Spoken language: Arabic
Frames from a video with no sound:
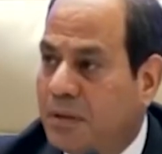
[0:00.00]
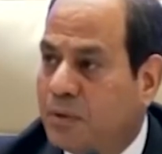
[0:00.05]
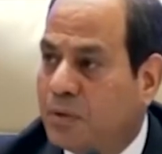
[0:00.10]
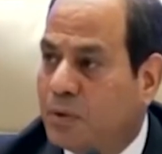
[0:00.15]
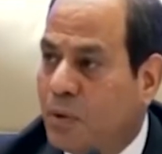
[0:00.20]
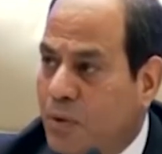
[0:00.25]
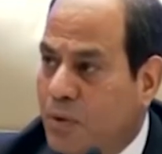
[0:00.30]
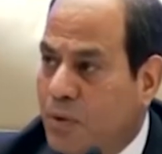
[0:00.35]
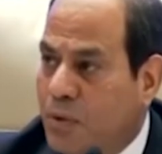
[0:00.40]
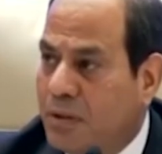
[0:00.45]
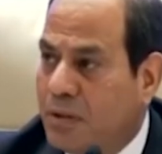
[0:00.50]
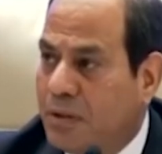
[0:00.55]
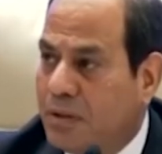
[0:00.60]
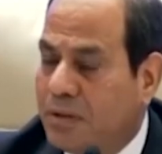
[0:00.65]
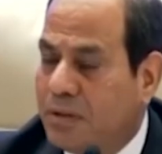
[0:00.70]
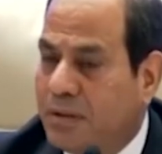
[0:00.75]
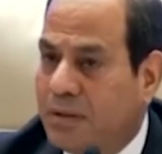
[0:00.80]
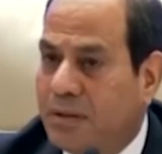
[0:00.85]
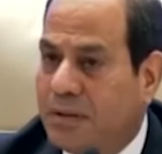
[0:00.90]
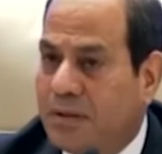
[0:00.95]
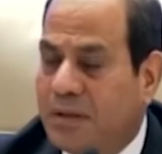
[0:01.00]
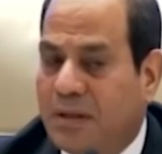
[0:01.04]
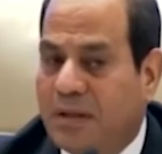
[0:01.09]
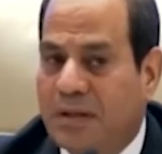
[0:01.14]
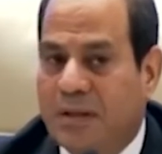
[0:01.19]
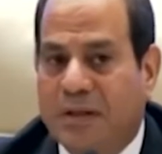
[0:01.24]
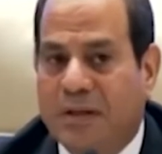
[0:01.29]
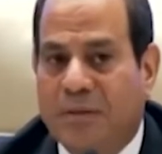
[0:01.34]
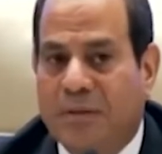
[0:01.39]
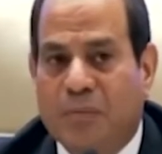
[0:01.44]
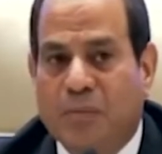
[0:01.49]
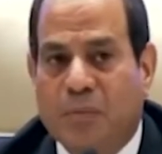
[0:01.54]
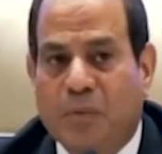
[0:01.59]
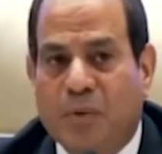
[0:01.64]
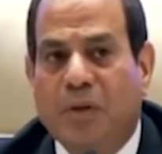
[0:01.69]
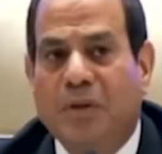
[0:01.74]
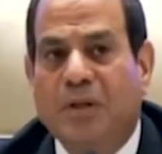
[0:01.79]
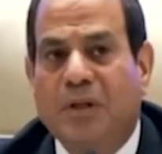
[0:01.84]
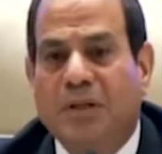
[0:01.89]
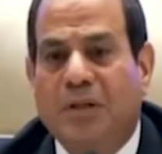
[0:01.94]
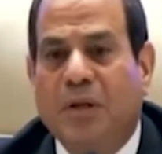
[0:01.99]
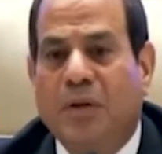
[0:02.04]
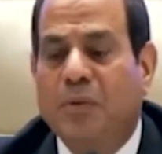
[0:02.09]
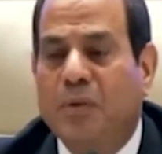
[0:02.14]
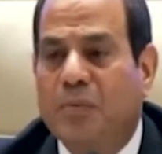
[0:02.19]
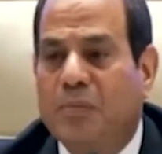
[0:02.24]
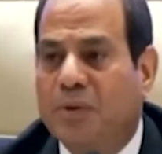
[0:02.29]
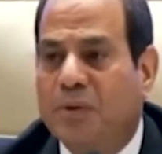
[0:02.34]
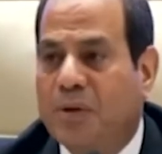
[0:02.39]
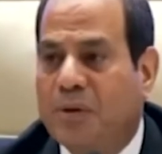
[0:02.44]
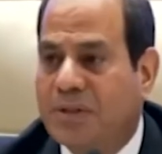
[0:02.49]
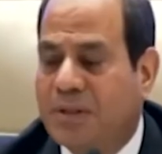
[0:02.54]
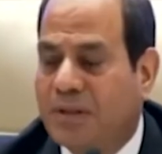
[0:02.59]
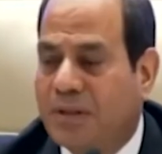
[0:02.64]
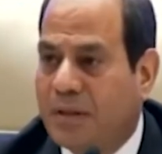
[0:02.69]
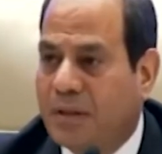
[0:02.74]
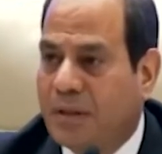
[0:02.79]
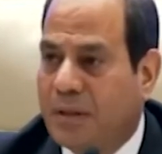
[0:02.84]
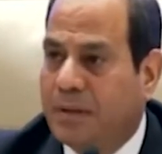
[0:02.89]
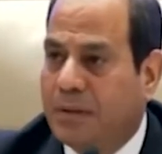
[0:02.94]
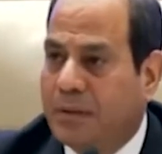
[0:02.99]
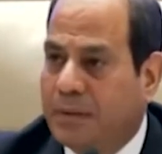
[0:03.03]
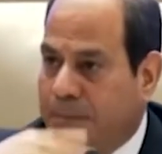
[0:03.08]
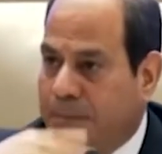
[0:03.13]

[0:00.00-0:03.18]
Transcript: طرق آه، نقدر نقول متوسطاتها